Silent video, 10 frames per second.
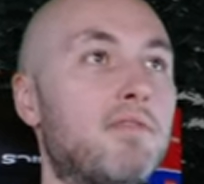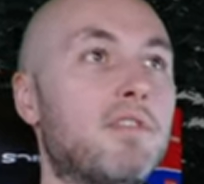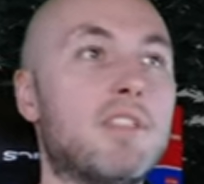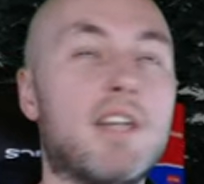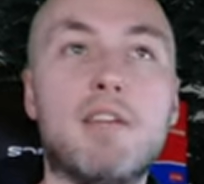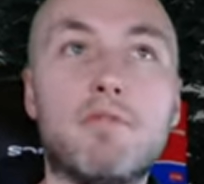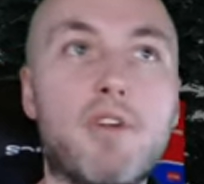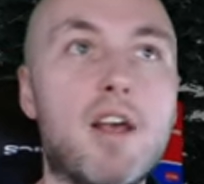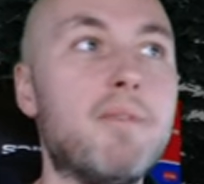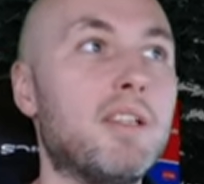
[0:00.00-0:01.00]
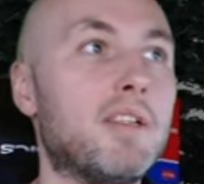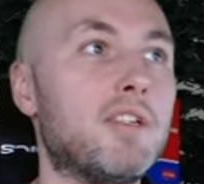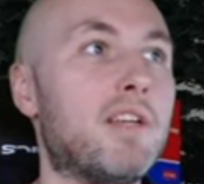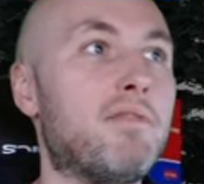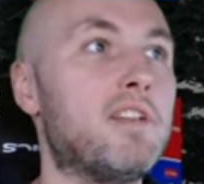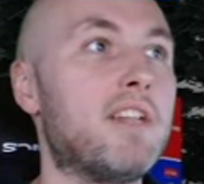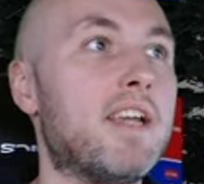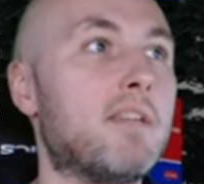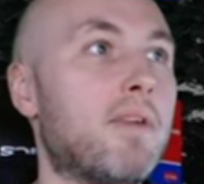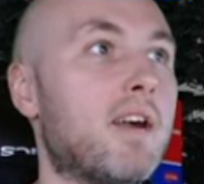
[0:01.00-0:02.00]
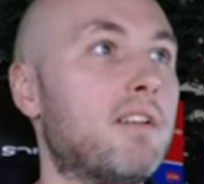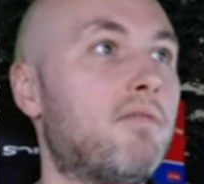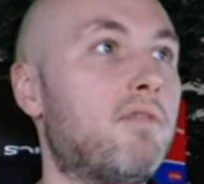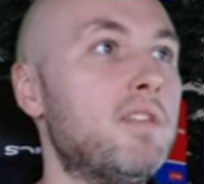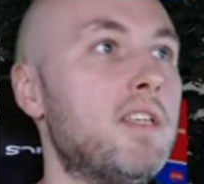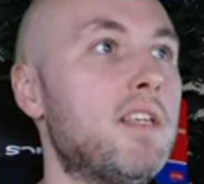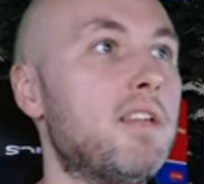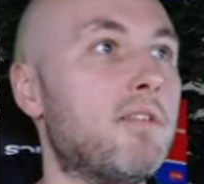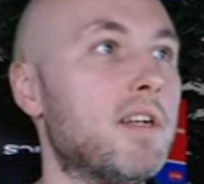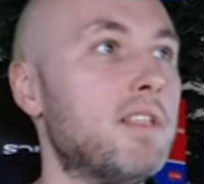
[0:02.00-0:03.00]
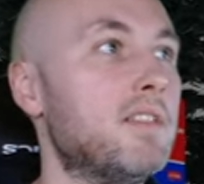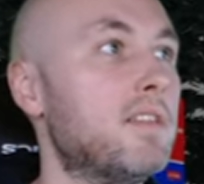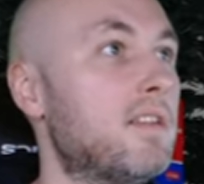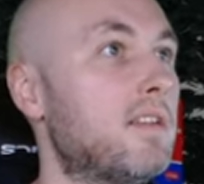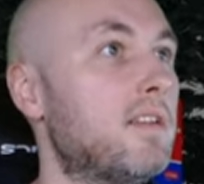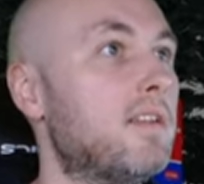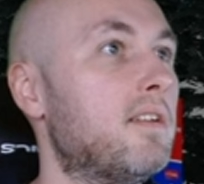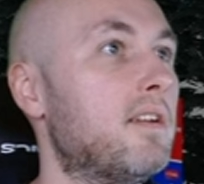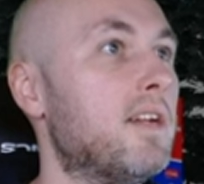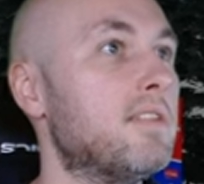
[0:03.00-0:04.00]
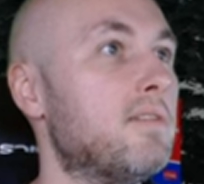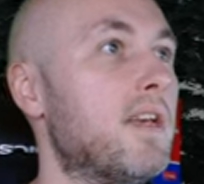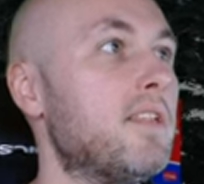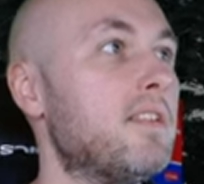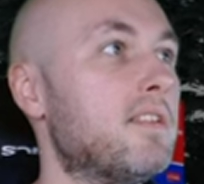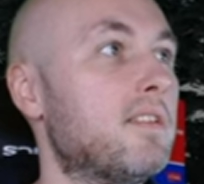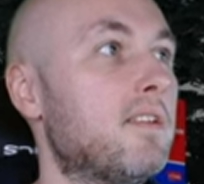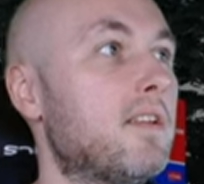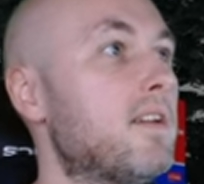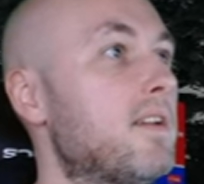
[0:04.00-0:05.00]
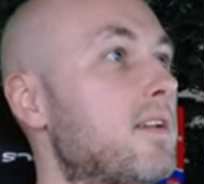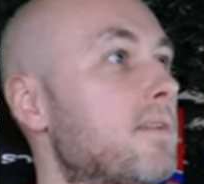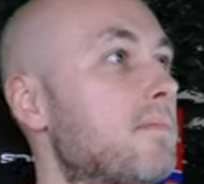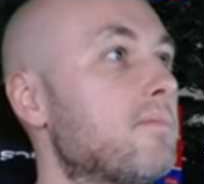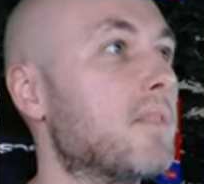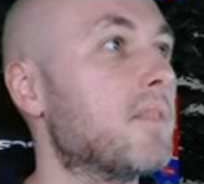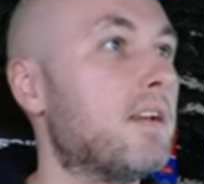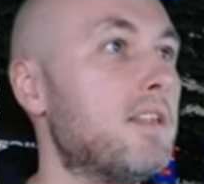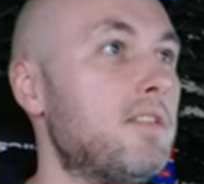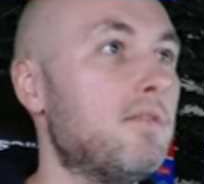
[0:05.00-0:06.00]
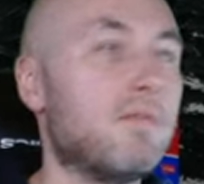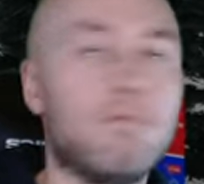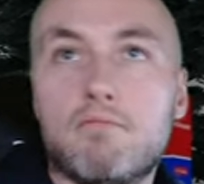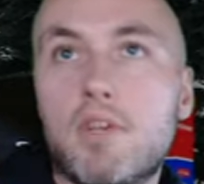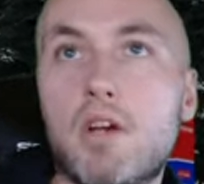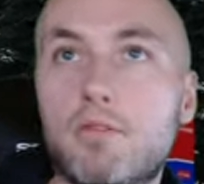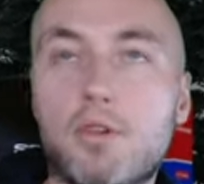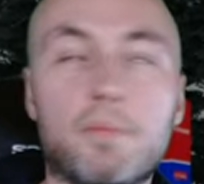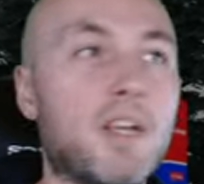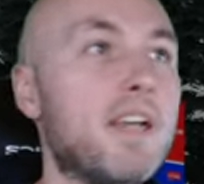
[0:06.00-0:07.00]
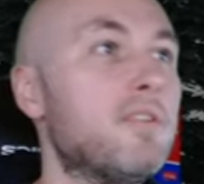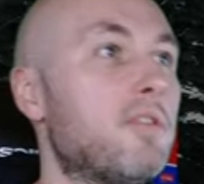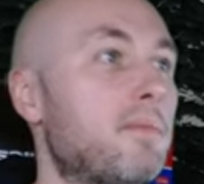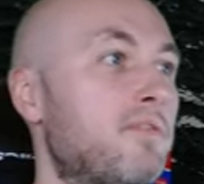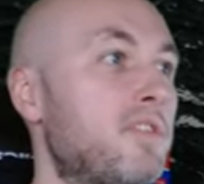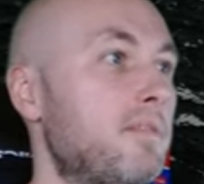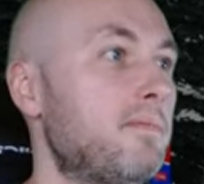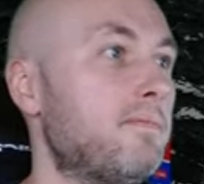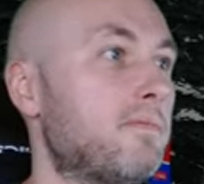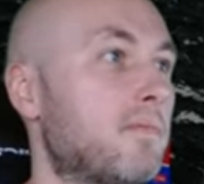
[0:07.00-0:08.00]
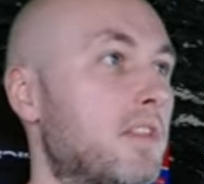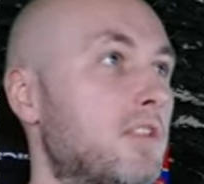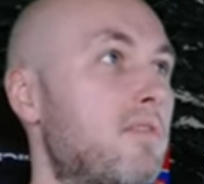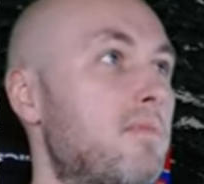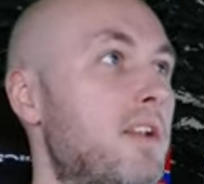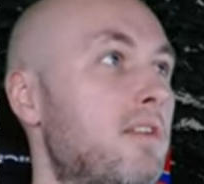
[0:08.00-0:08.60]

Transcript: getan und vor allem hat er die Staffel dahin gebracht, wo sie hingehört. Also echt Richtung ja, Top 3, Top 4. Schauen wir mal auf